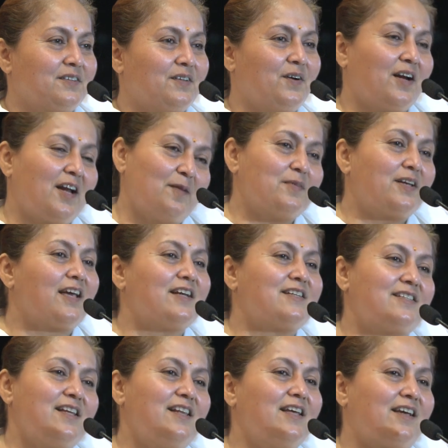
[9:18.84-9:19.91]
और हम
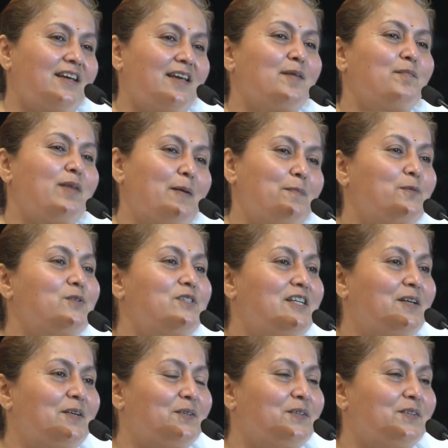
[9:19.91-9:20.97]
कैसे लिखें बापूजी
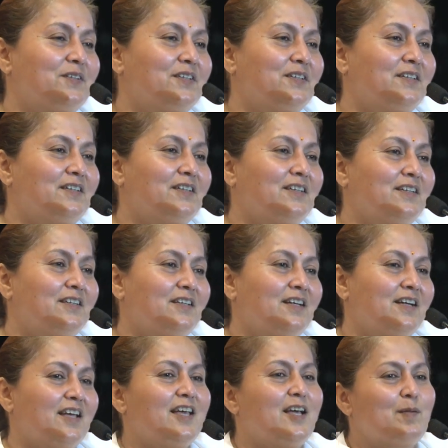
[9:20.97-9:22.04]
को
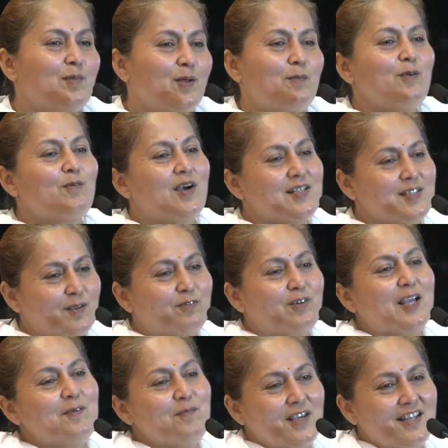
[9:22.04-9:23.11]
कि हमें भी वहाँ
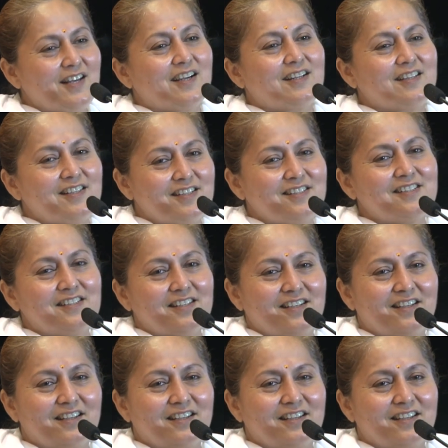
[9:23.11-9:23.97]
सफाई में ही रख दीजिए